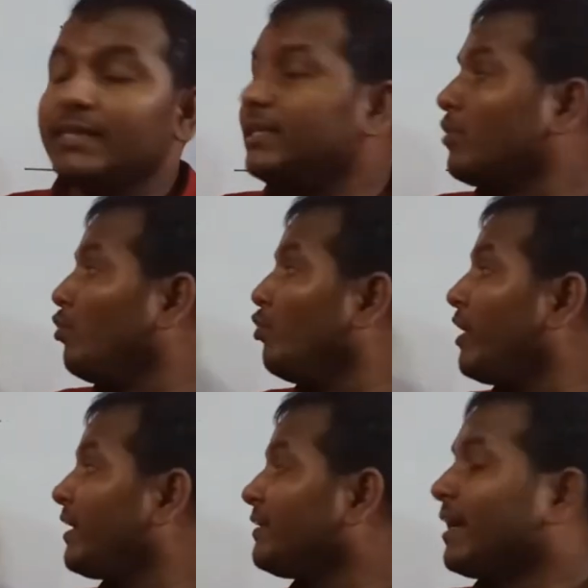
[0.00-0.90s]
যে কোনো
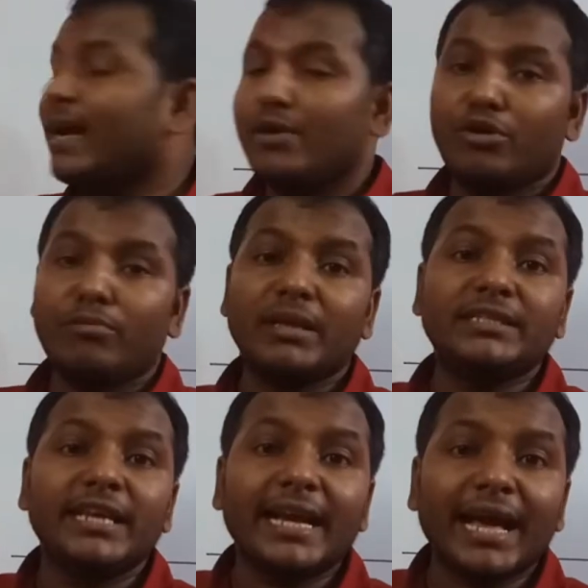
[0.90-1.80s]
একটা কারণ বা
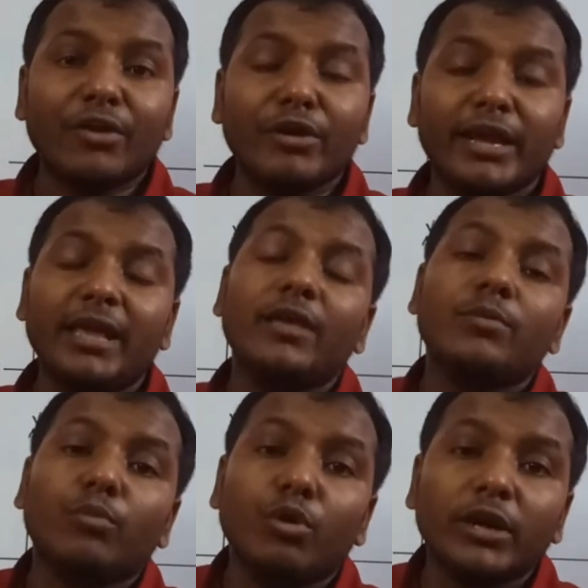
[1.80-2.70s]
যে কারণে
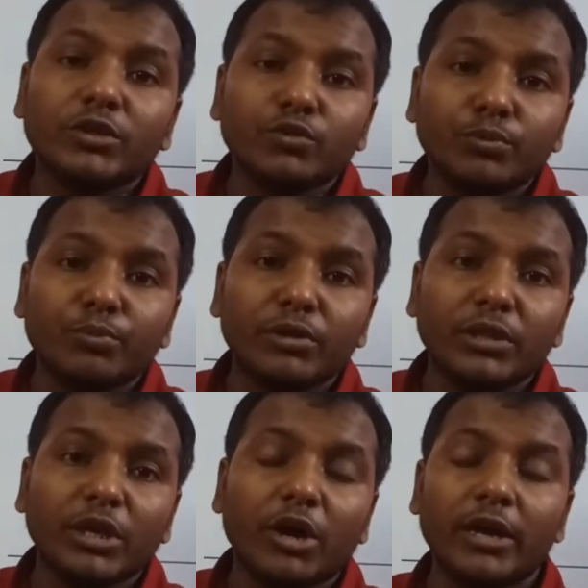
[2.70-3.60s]
ভোল্টেজ
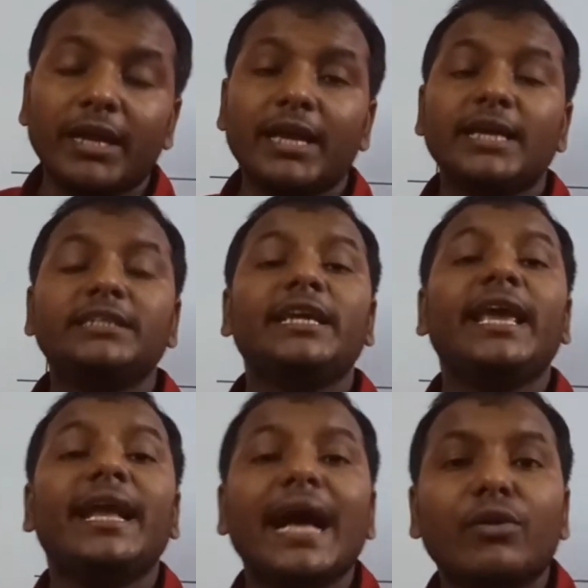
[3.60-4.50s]
উৎপত্তি হয়
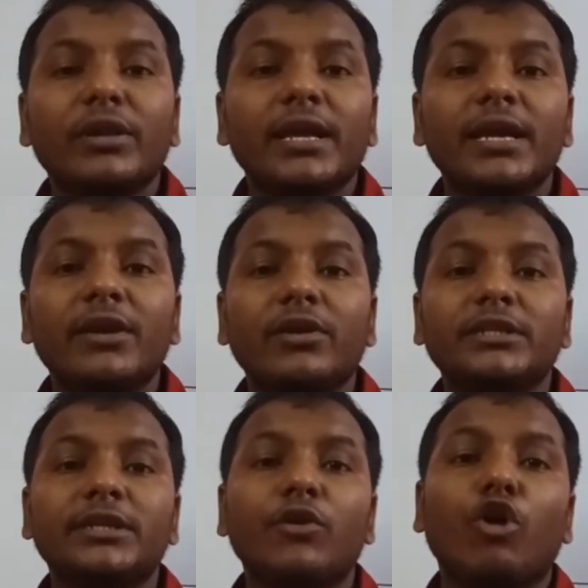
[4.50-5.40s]
সেই কারণকে কি করে
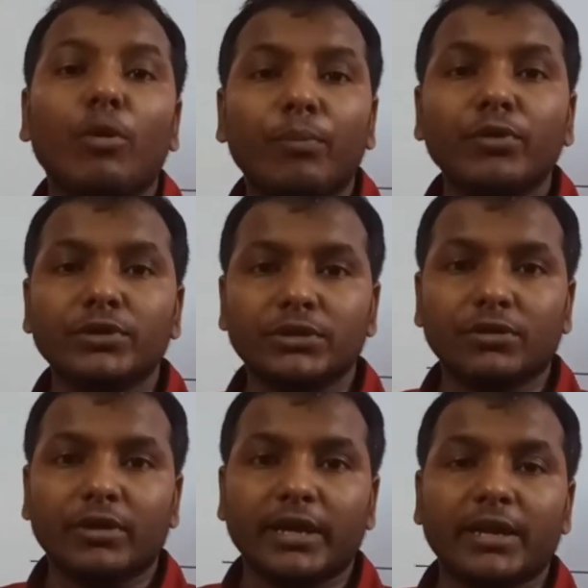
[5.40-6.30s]
সে অপোজ
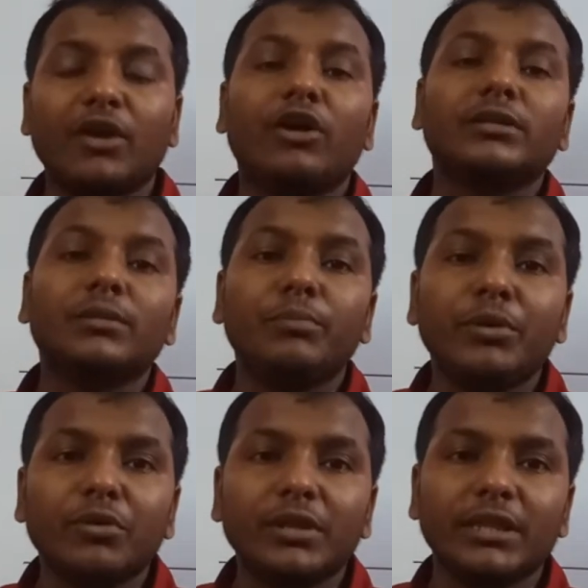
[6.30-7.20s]
করে অর্থাৎ
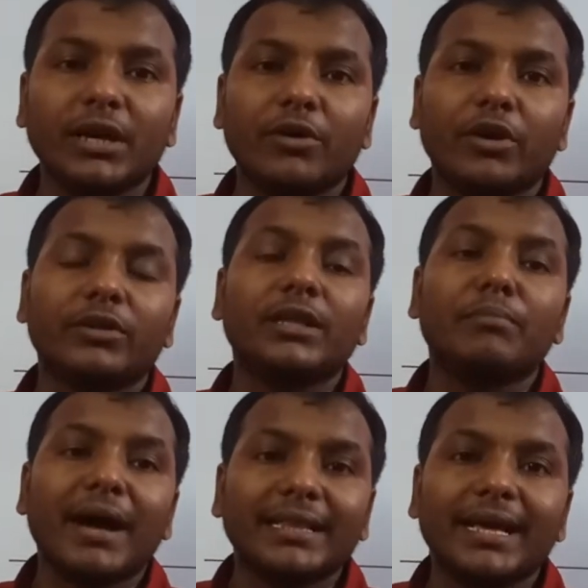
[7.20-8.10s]
বিরোধিতা করে অর্থাৎ
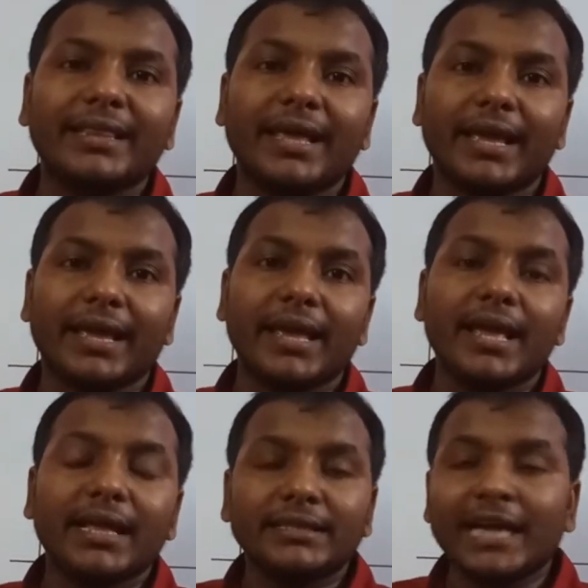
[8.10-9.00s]
বাধা দেয়
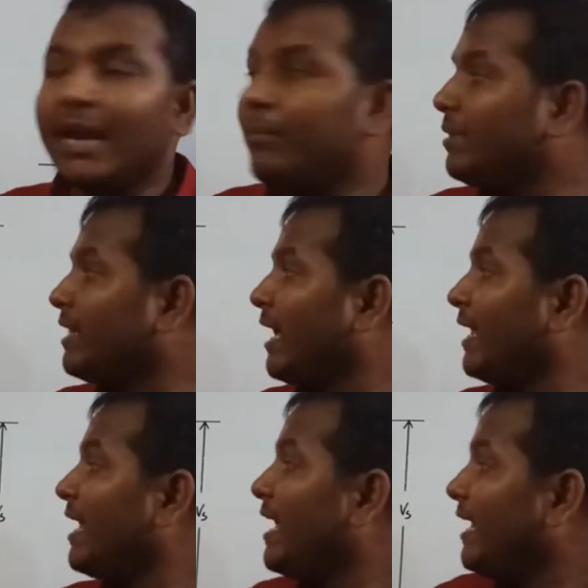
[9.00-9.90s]
যার বিধায়
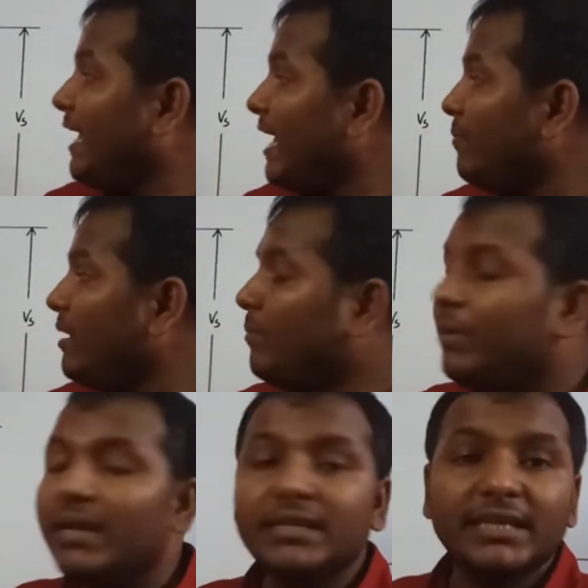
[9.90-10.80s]
এই
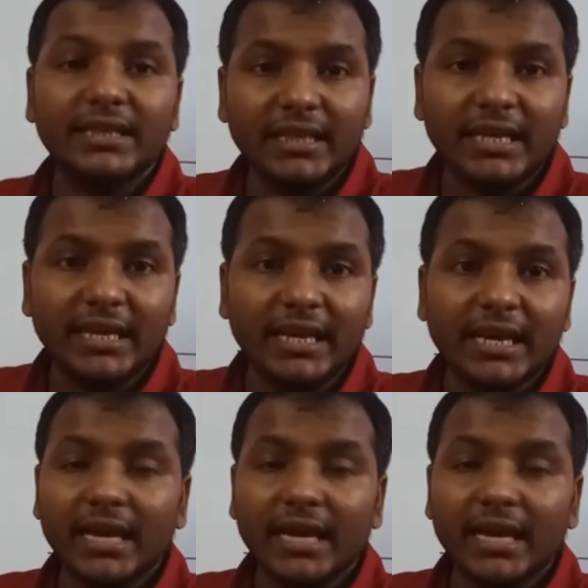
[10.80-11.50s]
ভিপির যে দিক